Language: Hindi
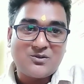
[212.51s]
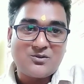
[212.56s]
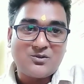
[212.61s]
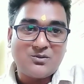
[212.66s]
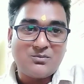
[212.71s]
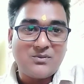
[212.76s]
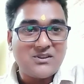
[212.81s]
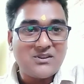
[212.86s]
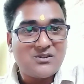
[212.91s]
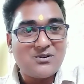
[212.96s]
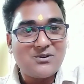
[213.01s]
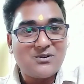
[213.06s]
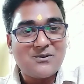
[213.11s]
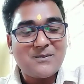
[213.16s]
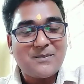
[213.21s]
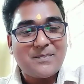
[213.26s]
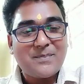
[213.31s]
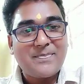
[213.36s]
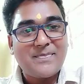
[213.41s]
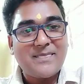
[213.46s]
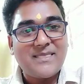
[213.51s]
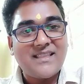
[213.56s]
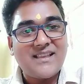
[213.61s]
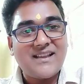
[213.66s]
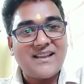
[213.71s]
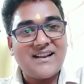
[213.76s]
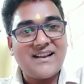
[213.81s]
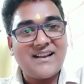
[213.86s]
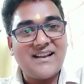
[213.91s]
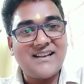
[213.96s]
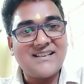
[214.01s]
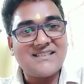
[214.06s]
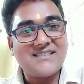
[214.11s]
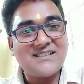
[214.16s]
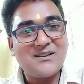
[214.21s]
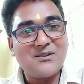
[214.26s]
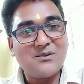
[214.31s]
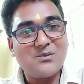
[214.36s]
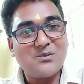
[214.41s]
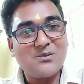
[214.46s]
तो मित्रों
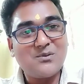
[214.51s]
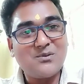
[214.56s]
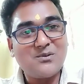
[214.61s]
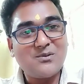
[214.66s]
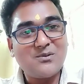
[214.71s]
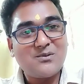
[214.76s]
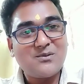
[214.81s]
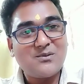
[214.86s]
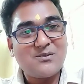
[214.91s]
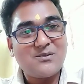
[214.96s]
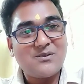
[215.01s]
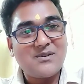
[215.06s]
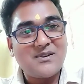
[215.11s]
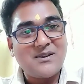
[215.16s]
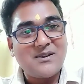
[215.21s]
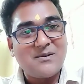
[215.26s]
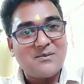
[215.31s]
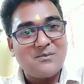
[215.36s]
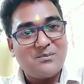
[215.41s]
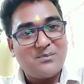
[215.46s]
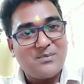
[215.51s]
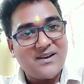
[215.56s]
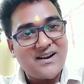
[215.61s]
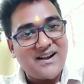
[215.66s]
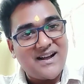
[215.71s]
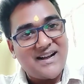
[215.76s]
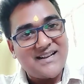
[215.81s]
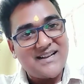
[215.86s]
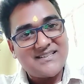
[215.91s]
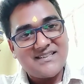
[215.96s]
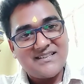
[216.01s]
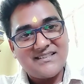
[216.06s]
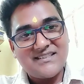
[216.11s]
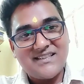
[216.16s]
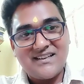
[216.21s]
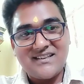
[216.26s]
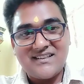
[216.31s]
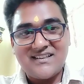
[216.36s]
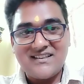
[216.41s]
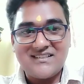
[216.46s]
ऐसे लोगों पर आज
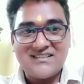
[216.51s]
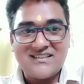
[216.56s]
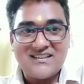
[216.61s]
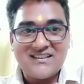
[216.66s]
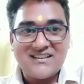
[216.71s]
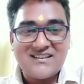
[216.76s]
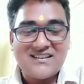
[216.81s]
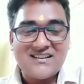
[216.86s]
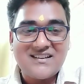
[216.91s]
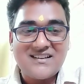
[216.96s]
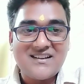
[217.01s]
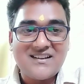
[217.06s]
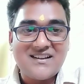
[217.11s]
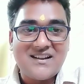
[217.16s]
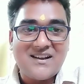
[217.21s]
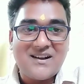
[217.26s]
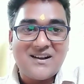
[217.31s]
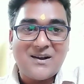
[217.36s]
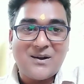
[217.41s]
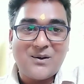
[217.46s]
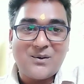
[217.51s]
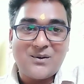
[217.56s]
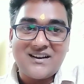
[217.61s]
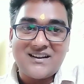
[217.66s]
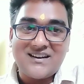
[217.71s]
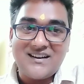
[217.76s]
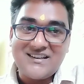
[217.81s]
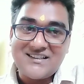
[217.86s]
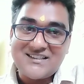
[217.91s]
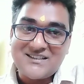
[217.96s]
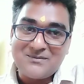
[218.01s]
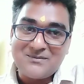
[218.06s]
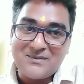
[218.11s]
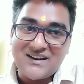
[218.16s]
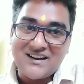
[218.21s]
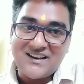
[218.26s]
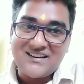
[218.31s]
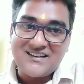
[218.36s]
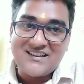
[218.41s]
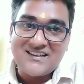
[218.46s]
चिंतन कीजिए और एक लिस्ट
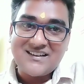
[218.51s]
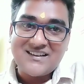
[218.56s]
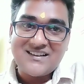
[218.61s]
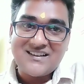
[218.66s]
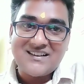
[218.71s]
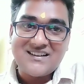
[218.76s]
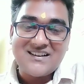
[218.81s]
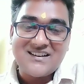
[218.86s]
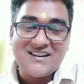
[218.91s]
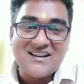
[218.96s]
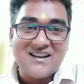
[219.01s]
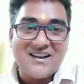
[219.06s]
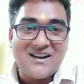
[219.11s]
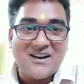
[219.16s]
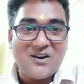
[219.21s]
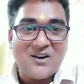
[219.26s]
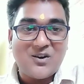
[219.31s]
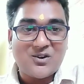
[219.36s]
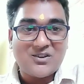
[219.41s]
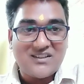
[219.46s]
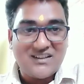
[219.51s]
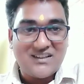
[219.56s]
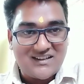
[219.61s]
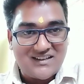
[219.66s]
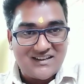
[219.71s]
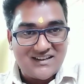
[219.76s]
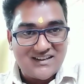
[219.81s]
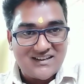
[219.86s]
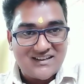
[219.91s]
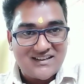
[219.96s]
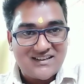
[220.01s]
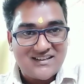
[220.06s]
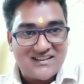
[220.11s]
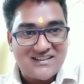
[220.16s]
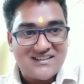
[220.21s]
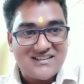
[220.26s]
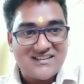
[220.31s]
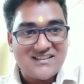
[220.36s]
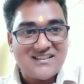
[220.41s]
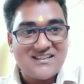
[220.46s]
बनाइए और देखिए
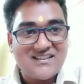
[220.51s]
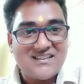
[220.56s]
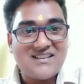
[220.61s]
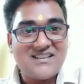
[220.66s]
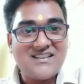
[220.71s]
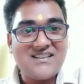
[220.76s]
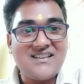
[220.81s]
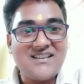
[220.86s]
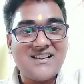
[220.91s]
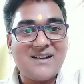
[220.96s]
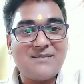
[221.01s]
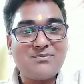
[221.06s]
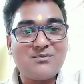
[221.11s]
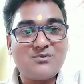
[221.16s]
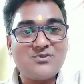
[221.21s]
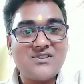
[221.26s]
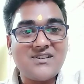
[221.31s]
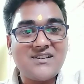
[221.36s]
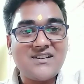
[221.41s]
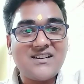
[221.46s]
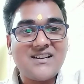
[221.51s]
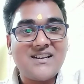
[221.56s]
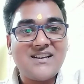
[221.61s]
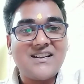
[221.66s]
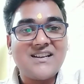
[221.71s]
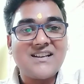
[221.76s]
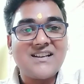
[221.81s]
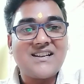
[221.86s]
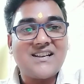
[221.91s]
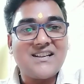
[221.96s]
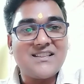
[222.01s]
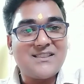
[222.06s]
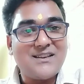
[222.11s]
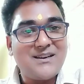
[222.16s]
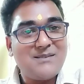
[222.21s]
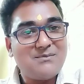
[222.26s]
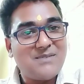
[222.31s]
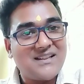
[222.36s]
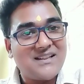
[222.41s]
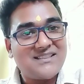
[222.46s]
कि यह पूंजी
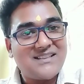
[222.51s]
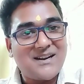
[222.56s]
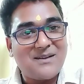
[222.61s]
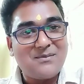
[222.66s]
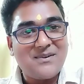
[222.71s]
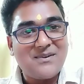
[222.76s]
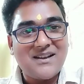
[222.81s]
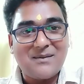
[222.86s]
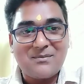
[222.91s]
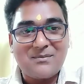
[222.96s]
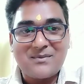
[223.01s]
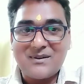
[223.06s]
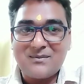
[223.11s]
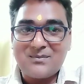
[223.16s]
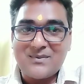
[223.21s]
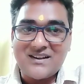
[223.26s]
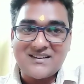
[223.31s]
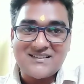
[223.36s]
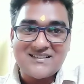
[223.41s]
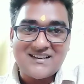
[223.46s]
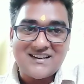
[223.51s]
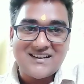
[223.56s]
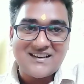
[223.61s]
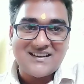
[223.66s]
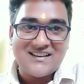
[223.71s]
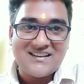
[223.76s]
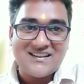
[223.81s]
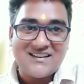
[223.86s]
कितनी मात्रा में आपके पास है